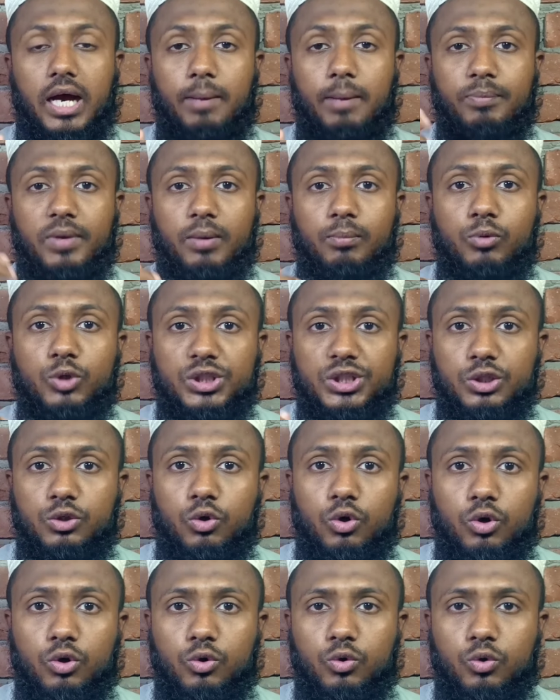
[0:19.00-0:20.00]
আপনার
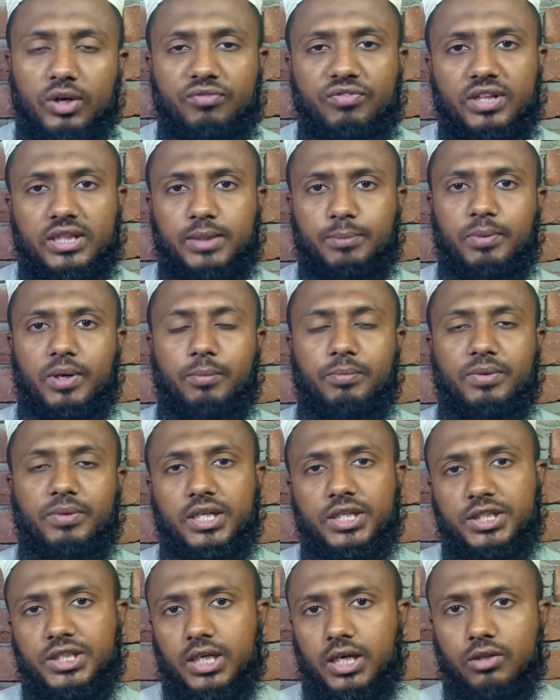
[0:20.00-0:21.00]
বশীকরণ করে ফেলতে পারবেন
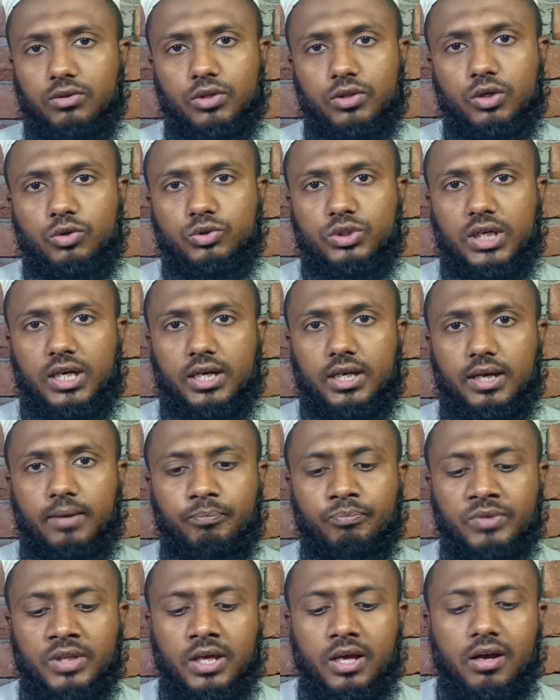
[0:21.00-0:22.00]
ইনশা আল্লাহ তালা
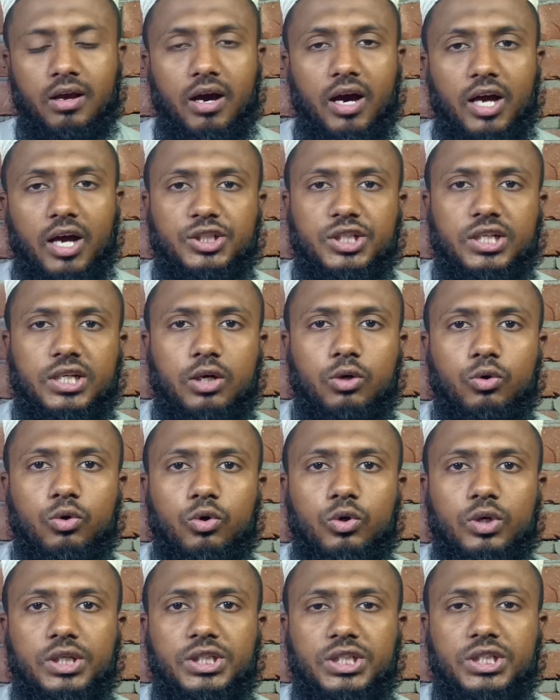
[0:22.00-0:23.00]
আর সেটা হলো
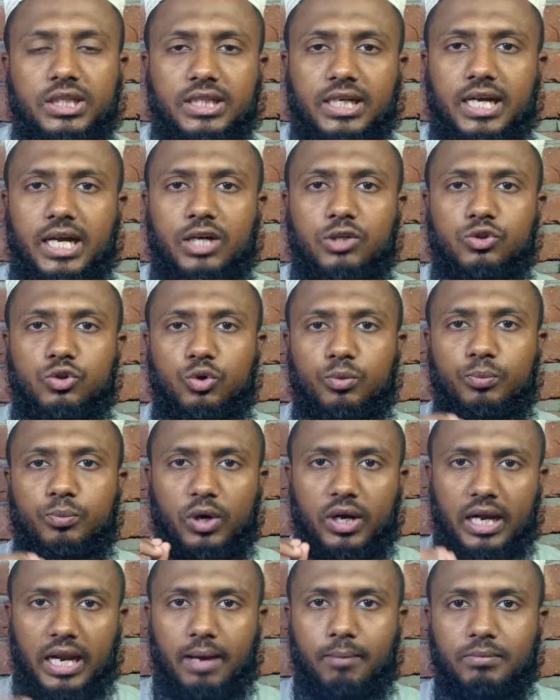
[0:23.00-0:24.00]
এই সাদা কাগজের
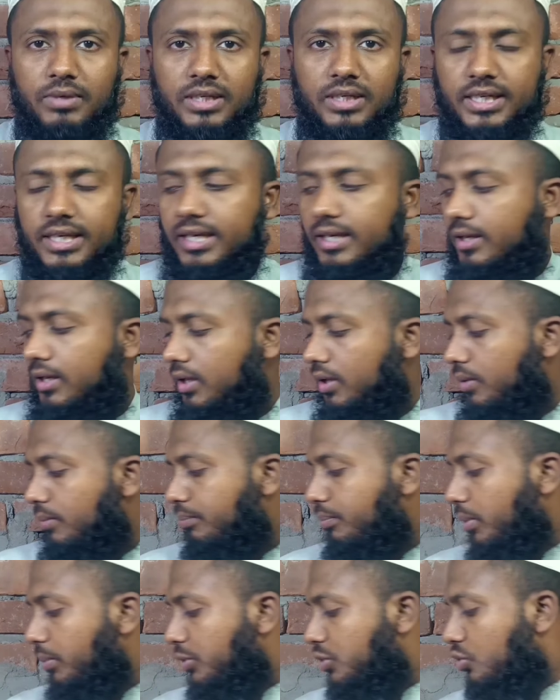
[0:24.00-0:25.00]
উপরে নাম লিখে
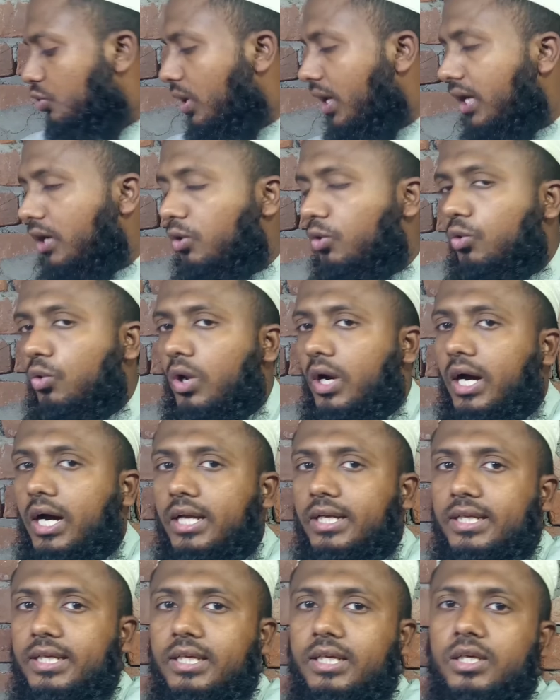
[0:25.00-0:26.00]
পবিত্র আল
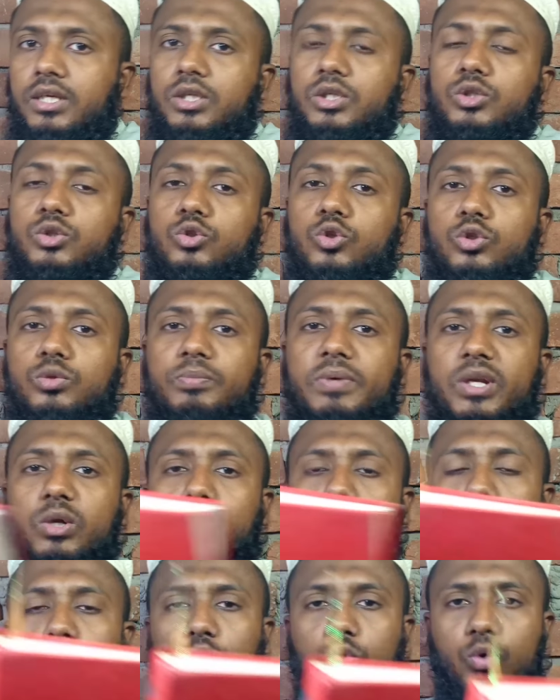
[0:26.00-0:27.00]
কোরআনে
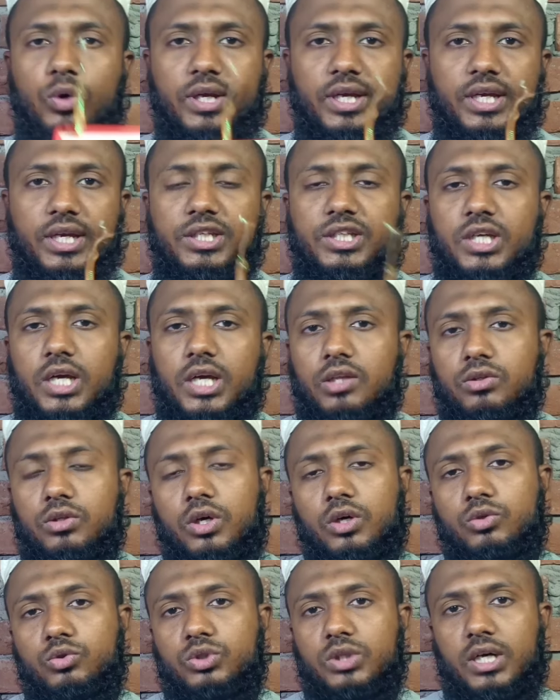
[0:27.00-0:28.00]
তদবিরগুলো করে ইনশা
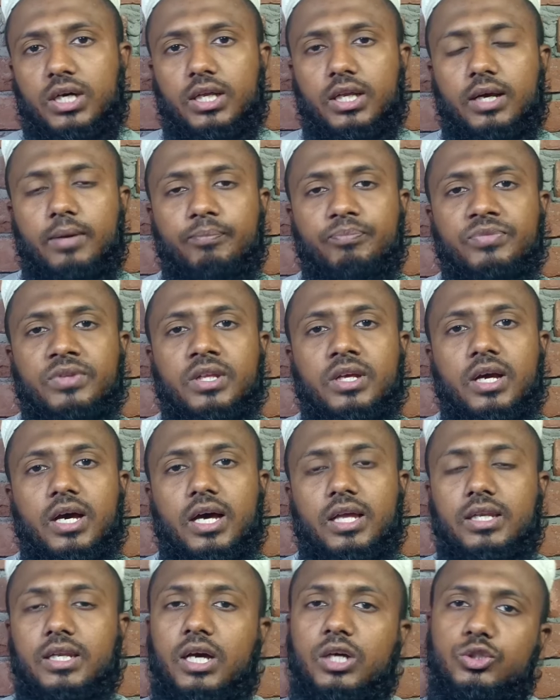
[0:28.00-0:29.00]
আল্লাহ তালা
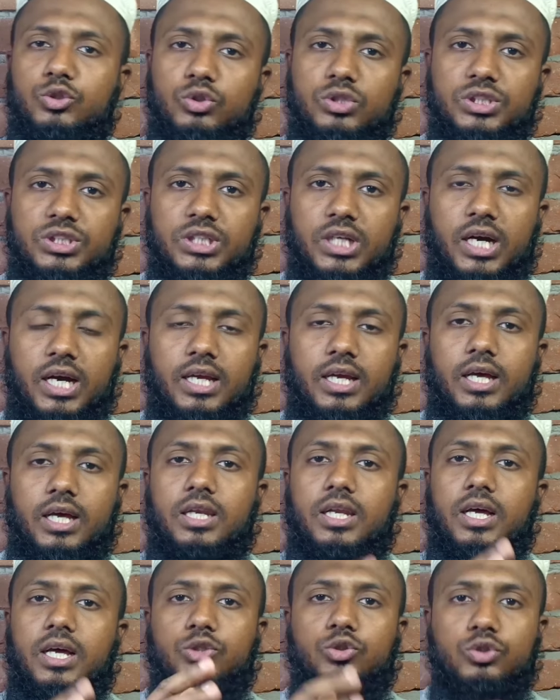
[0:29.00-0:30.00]
আল্লাহ যদি চায়
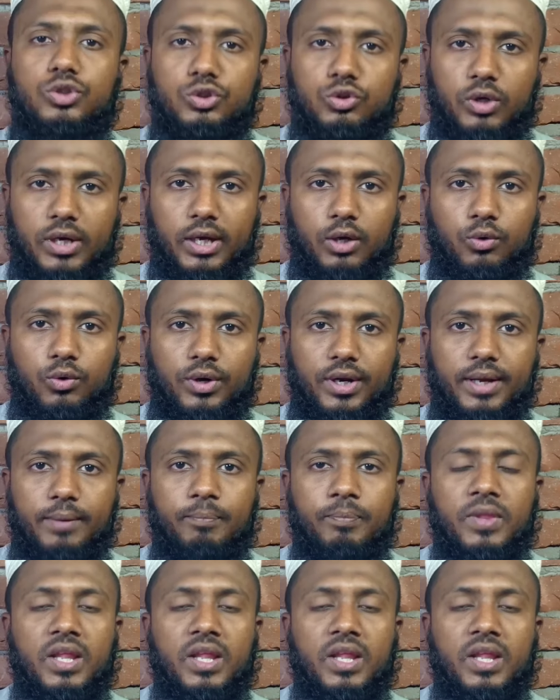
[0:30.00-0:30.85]
আল্লাহ যদি দয়া করে